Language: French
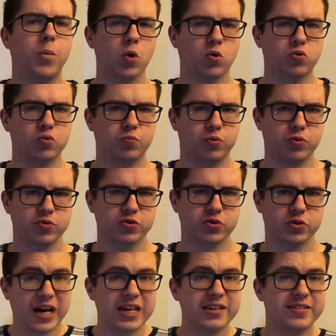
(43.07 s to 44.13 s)
beaucoup plus.
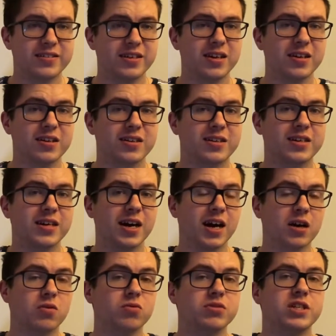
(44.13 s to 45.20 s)
Barry Seal, qui
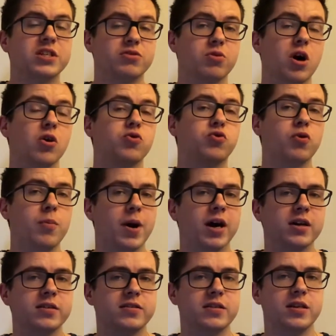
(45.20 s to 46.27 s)
raconte l'histoire de
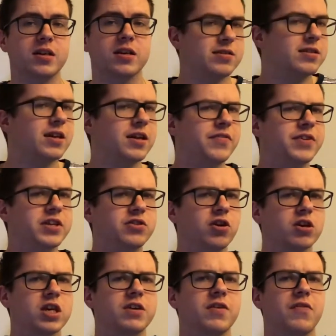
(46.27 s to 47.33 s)
Barry Seal, c'est un
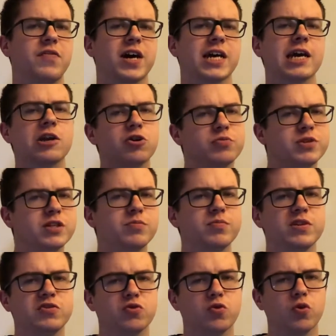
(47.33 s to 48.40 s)
aviateur qui va faire quelques petites
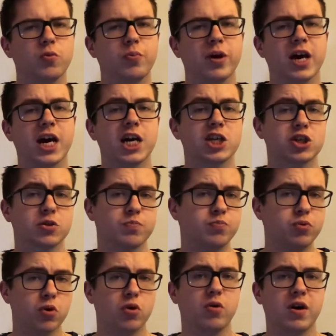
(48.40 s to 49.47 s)
missions repérage
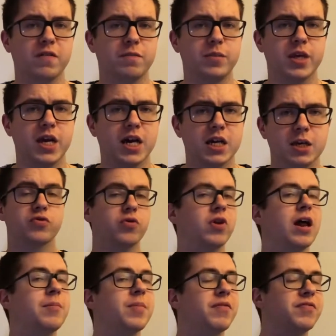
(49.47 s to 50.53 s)
pour le FBI, que
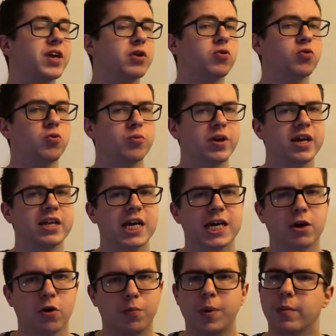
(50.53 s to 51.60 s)
la mafia colombienne avec
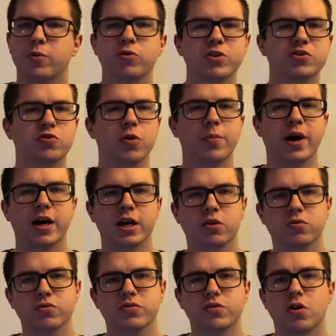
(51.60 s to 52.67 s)
euh, Pablo Escobar et
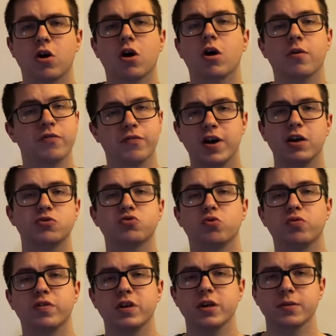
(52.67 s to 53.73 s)
consorts va le
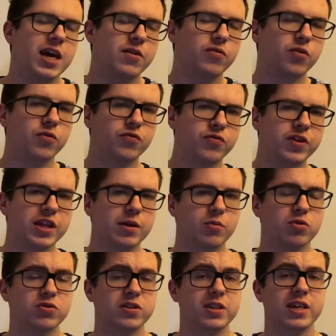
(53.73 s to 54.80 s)
trouver et ils vont
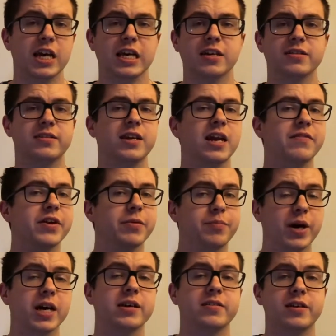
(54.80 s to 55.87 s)
finalement signer un deal avec
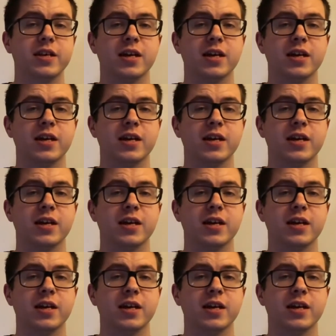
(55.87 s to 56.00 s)
Barry